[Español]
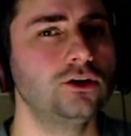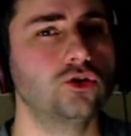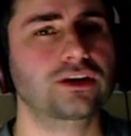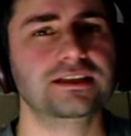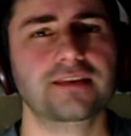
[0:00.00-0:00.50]

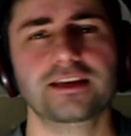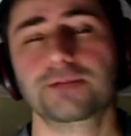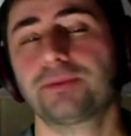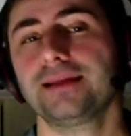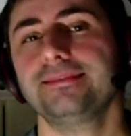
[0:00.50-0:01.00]
lo que se
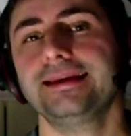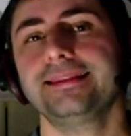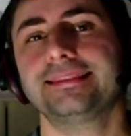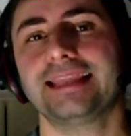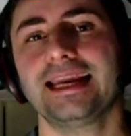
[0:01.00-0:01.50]

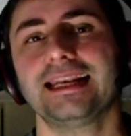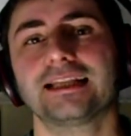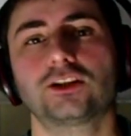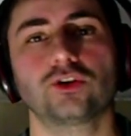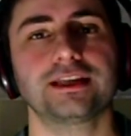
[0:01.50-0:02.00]
desprende de
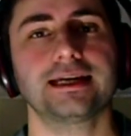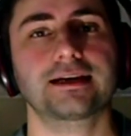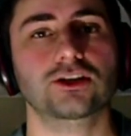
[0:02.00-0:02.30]
la teoría